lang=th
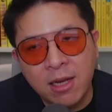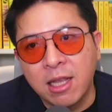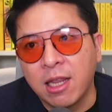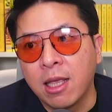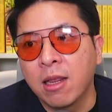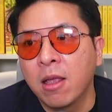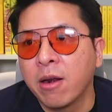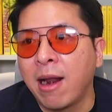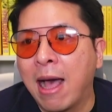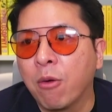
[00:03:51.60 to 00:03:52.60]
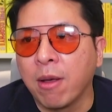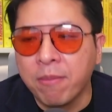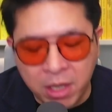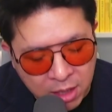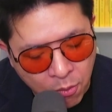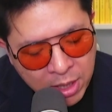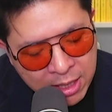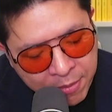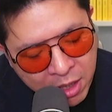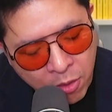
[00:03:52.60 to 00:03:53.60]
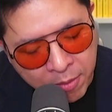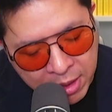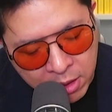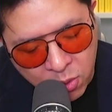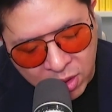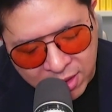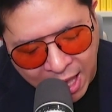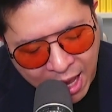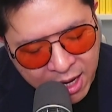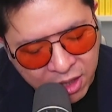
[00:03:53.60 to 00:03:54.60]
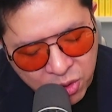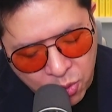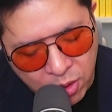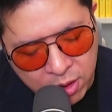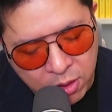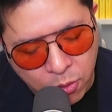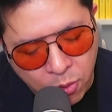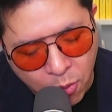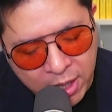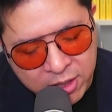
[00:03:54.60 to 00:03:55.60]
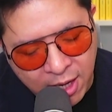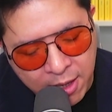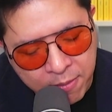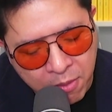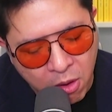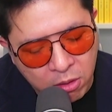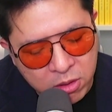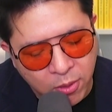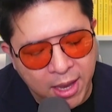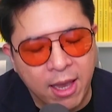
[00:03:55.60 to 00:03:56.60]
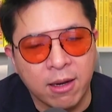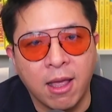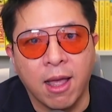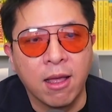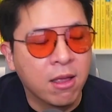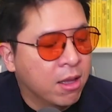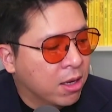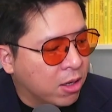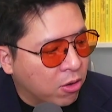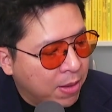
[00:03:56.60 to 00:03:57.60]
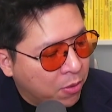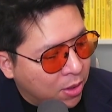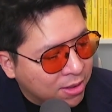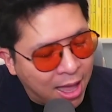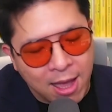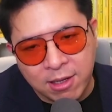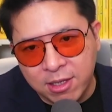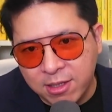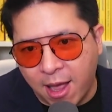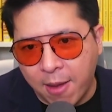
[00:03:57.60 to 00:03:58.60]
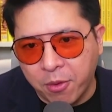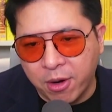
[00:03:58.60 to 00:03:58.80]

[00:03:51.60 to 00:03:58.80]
คนิคนี้ราวกับเหมือนกับว่าทำให้เรามีดวงตาอีกดวงหนึ่งไว้ใช้มองตัวเองนะฮะเราเรียกมันว่าตาที่ 3 ก็